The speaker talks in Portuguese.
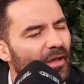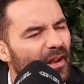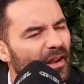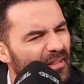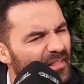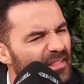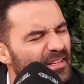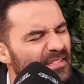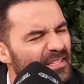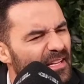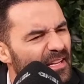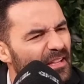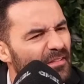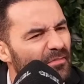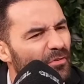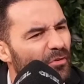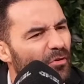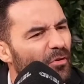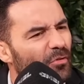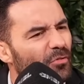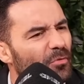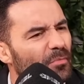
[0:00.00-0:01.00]
Era Terça
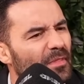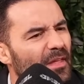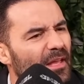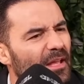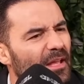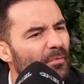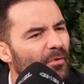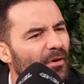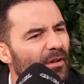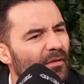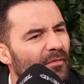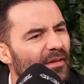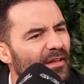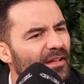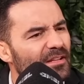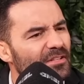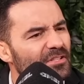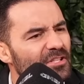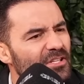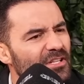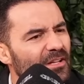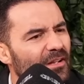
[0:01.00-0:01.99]
Livre? Qual é o nome programa que
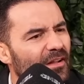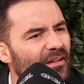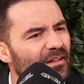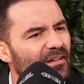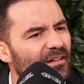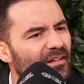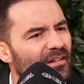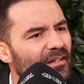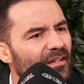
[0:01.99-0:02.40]
ele tinha?